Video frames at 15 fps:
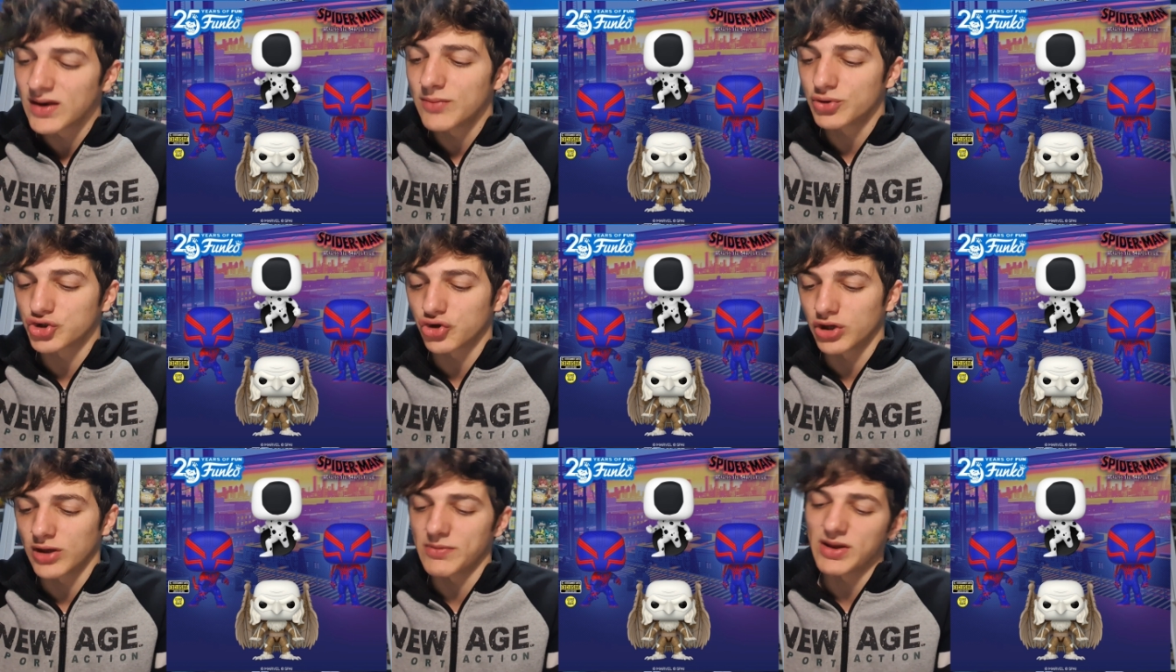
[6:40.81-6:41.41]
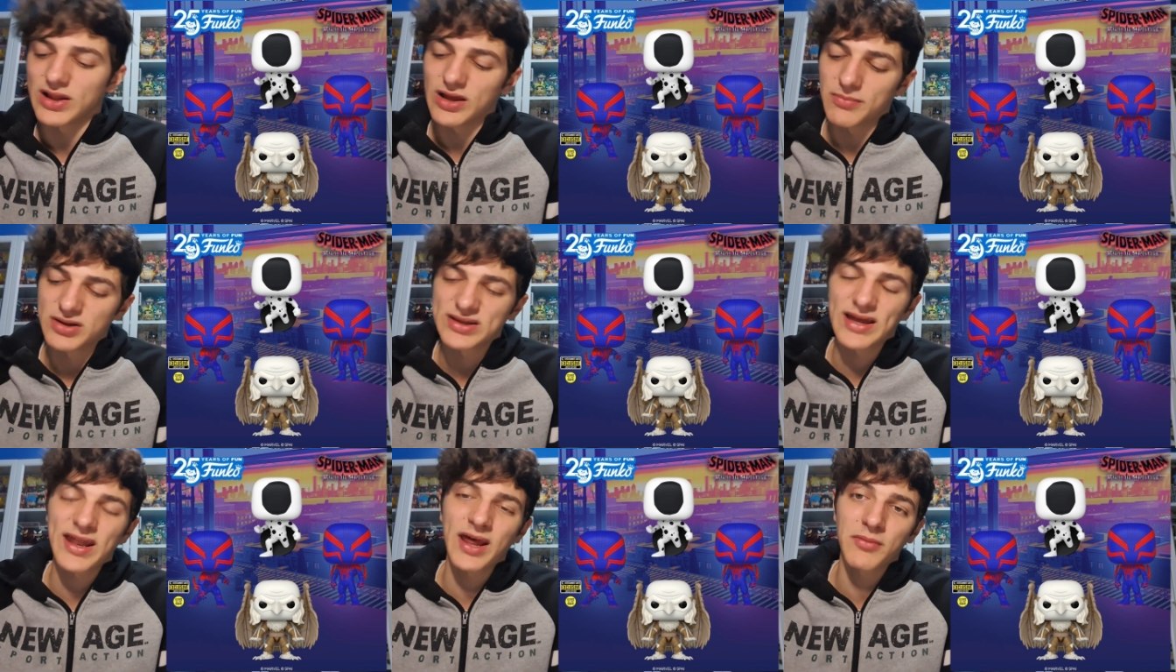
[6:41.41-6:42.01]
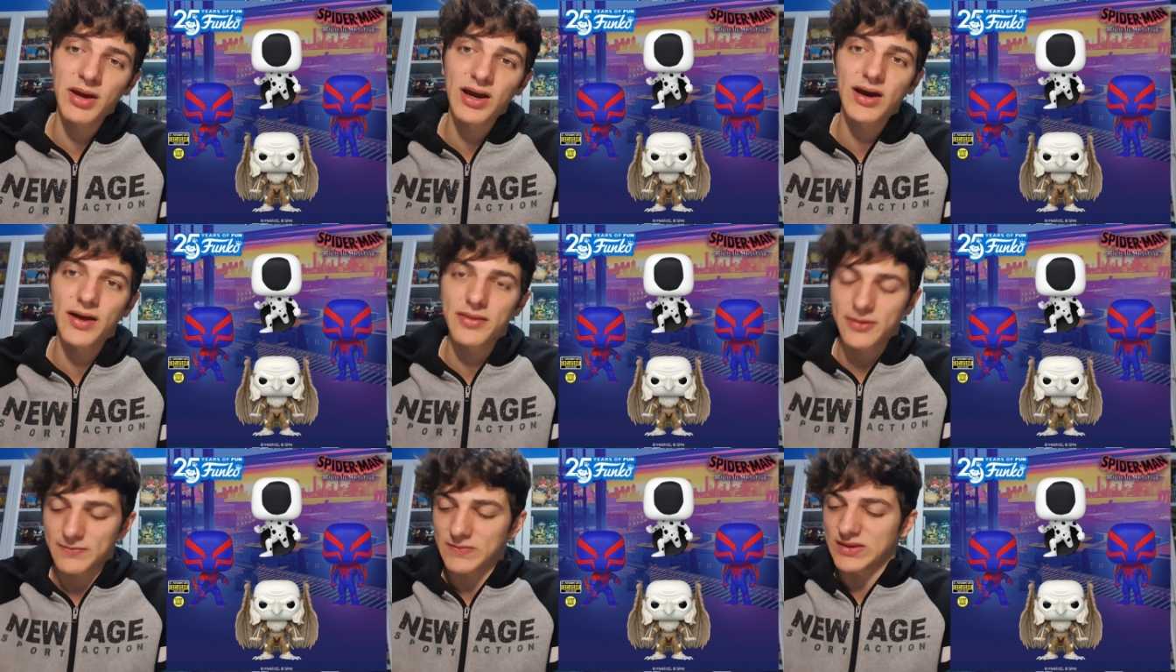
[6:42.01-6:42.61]
Pues oye, el Entertainment
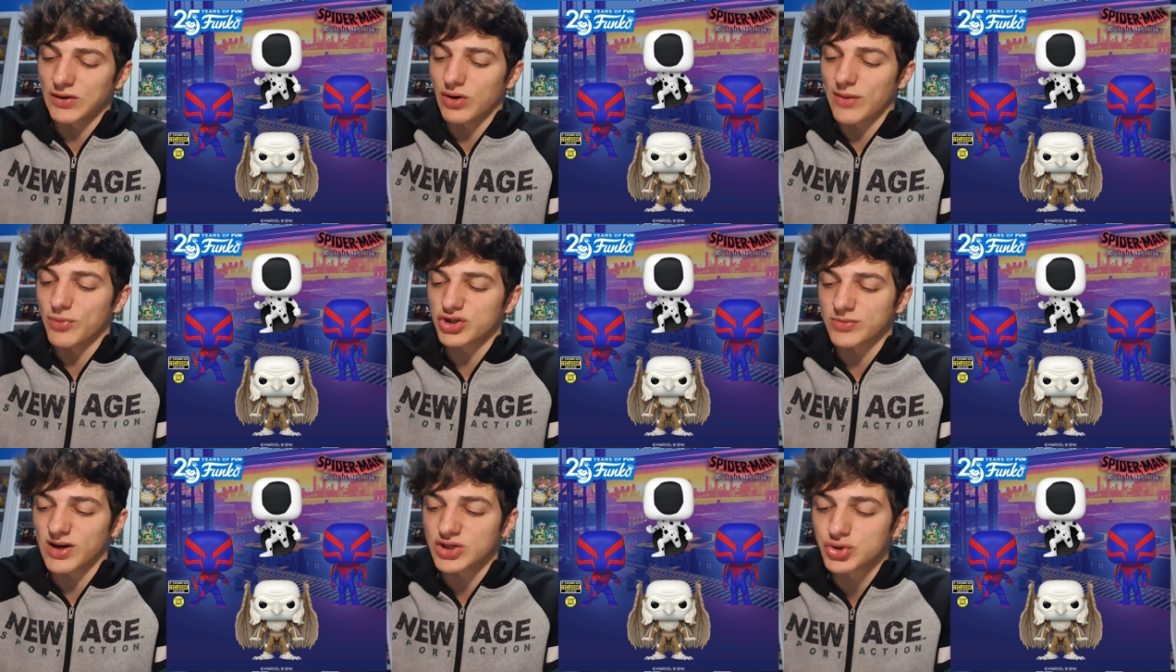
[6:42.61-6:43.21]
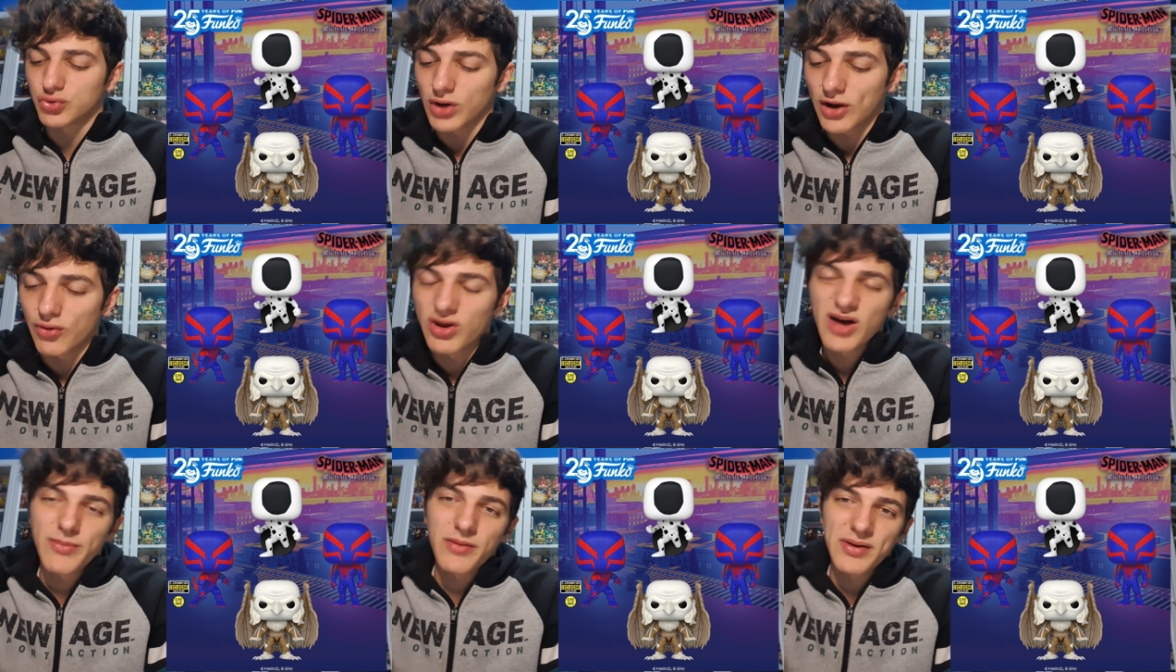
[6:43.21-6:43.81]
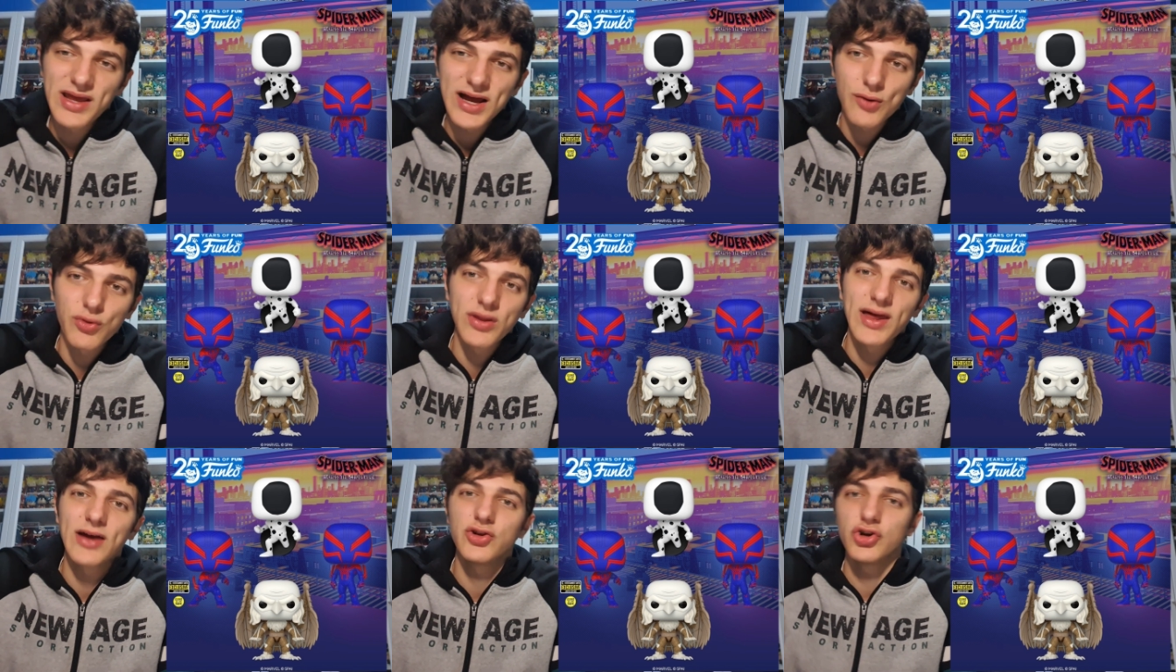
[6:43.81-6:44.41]
Head tiene una pose más chula, ¿no? Y además brilla en la
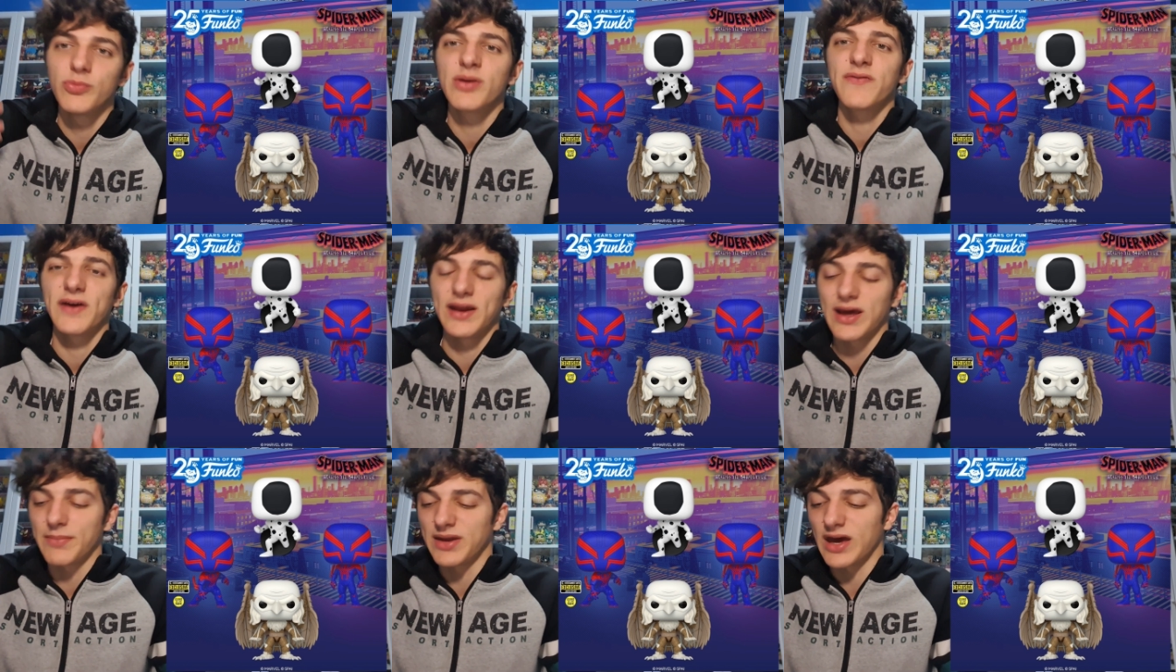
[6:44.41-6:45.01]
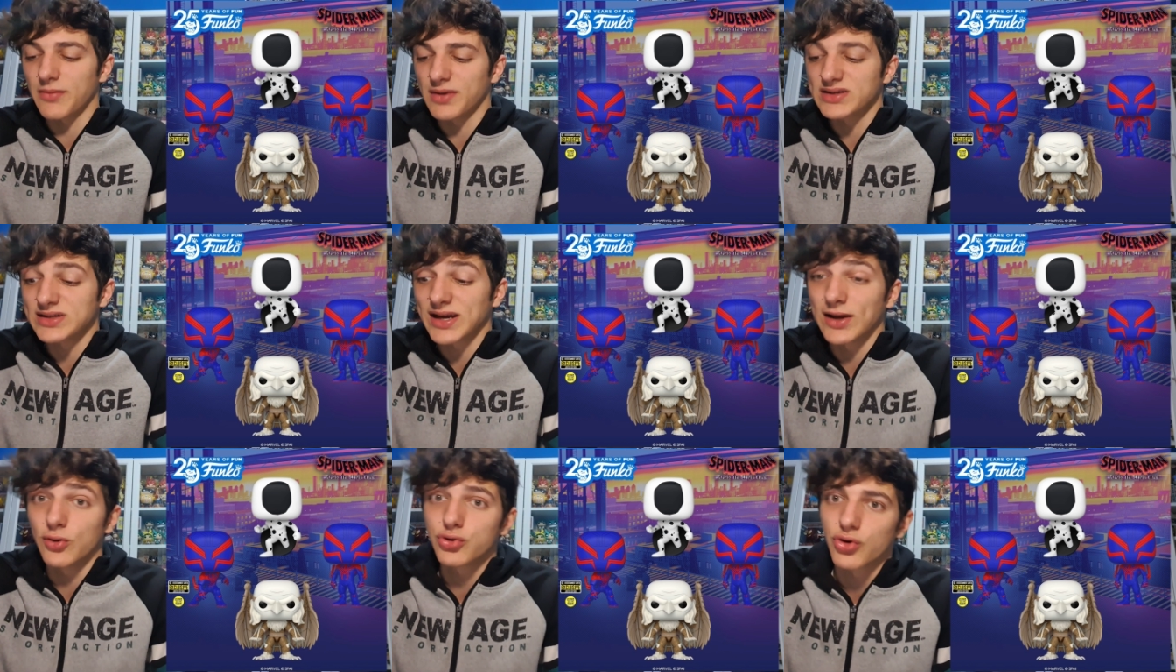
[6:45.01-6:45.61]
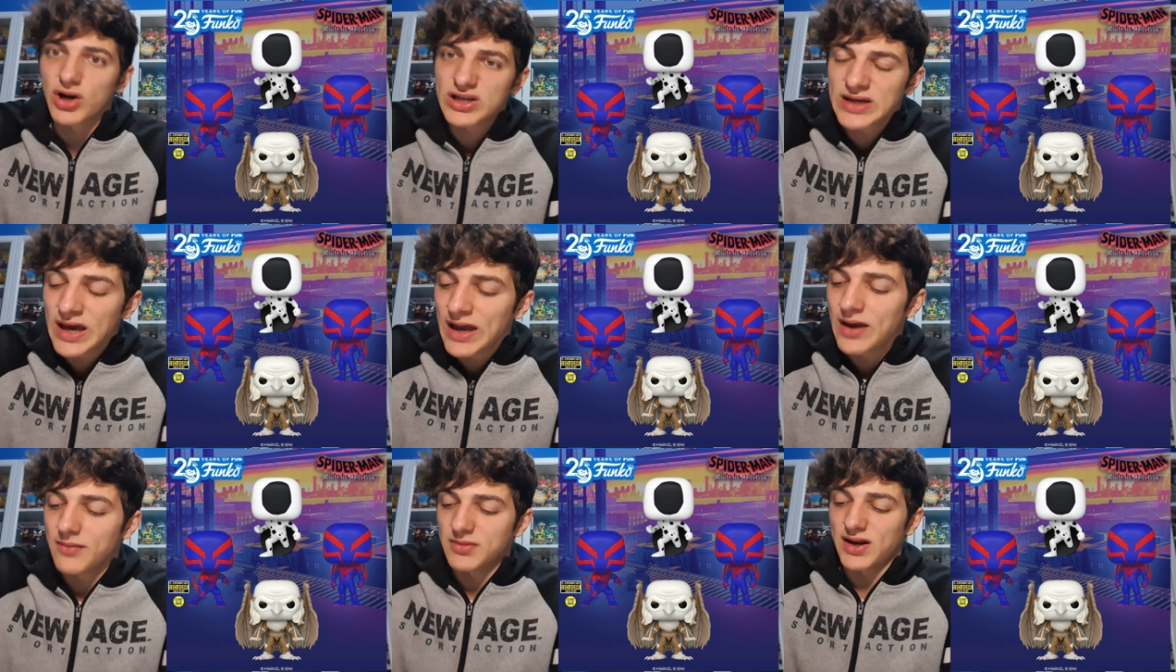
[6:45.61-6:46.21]
oscuridad, yo preferiría pillarme ese que el otro que es
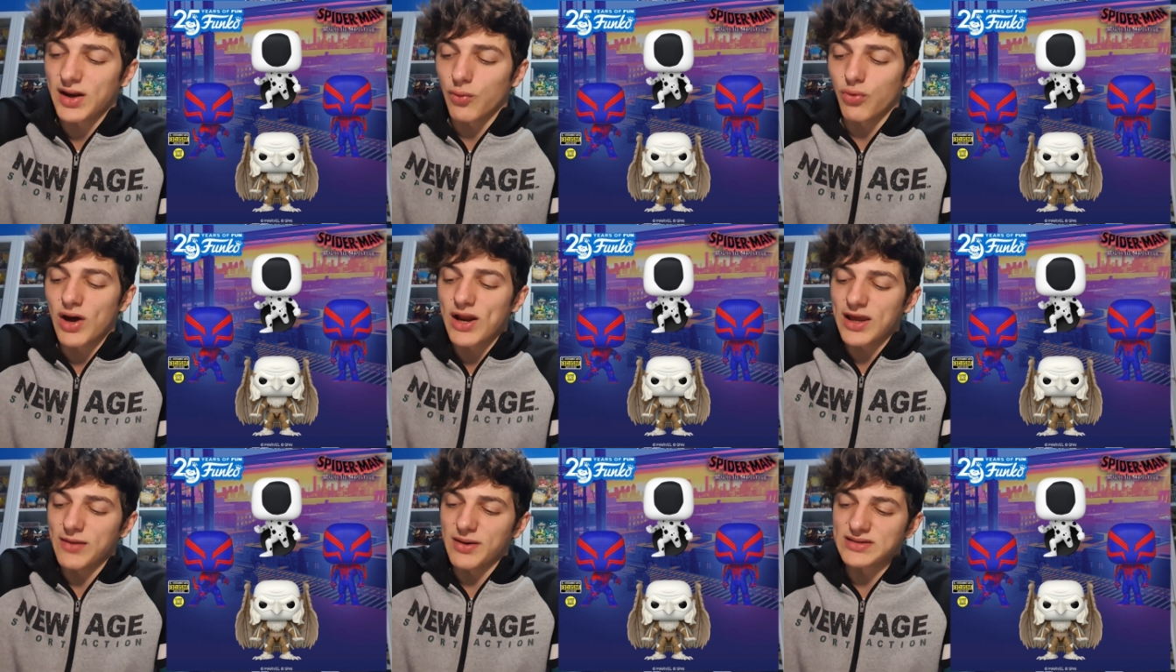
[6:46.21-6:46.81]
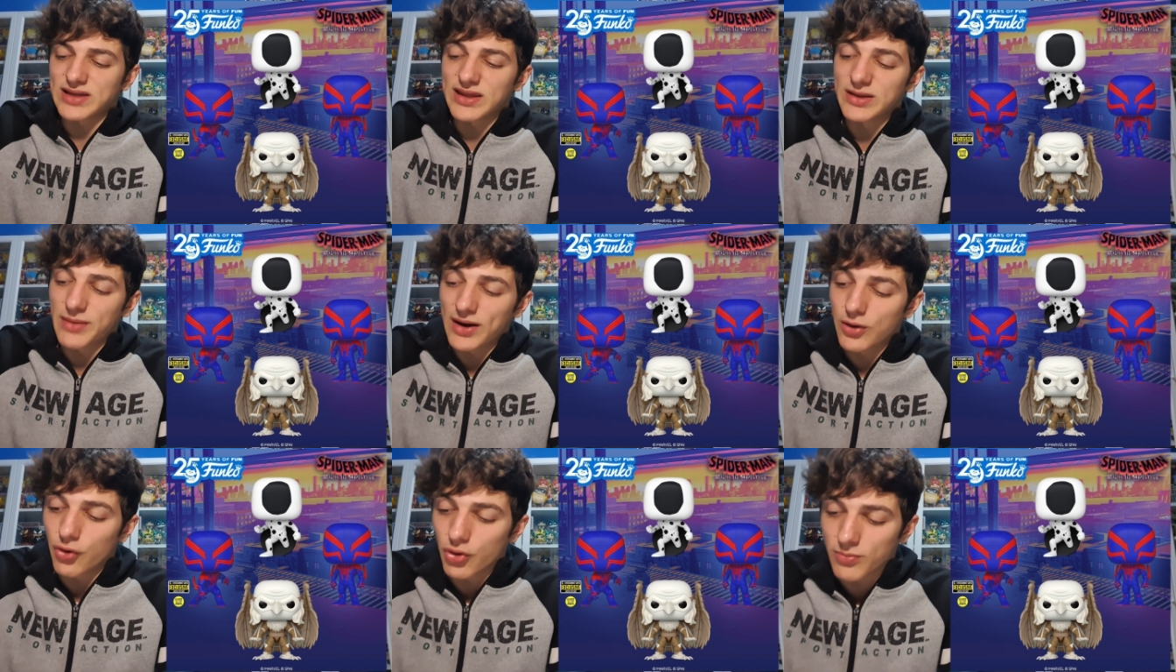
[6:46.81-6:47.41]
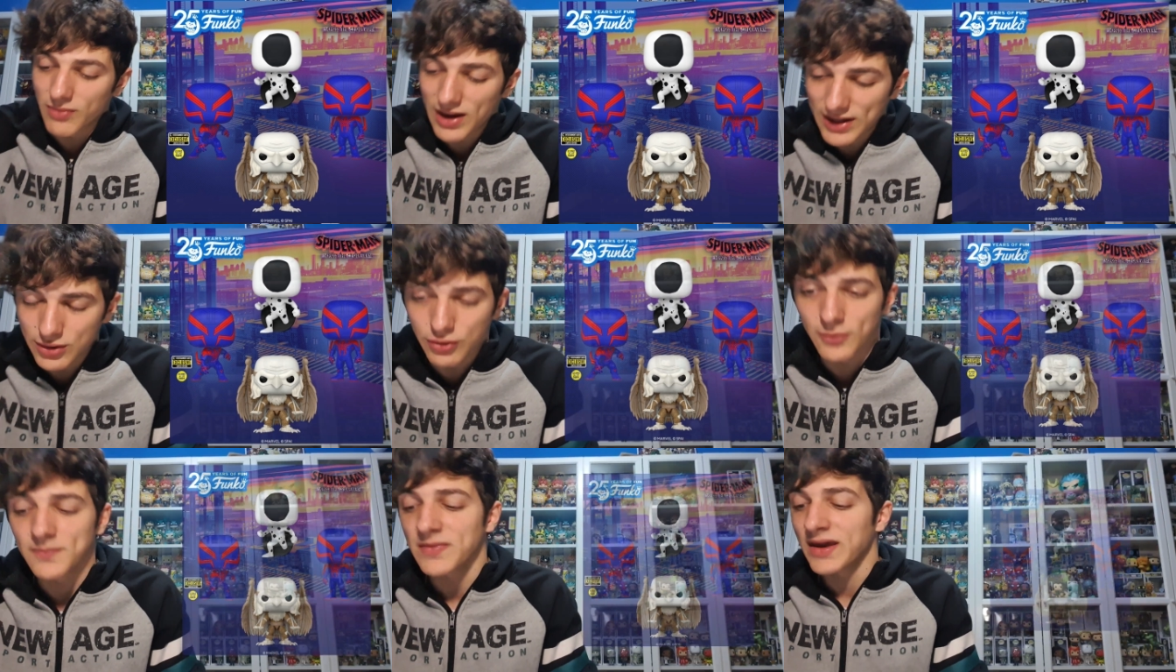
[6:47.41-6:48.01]
regular y bastante más normalito.